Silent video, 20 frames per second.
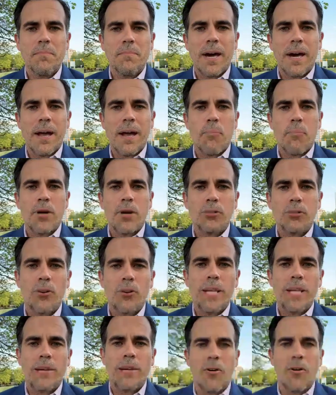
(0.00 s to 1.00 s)
para Puerto
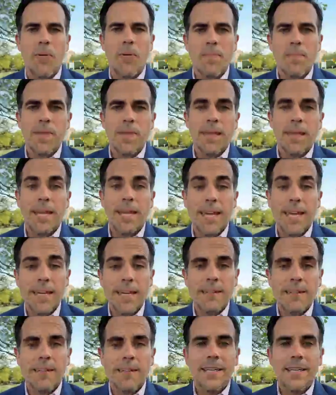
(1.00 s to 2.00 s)
Rico
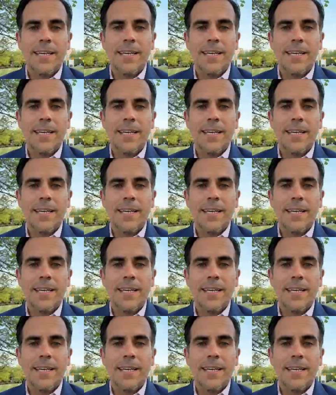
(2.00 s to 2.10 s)
y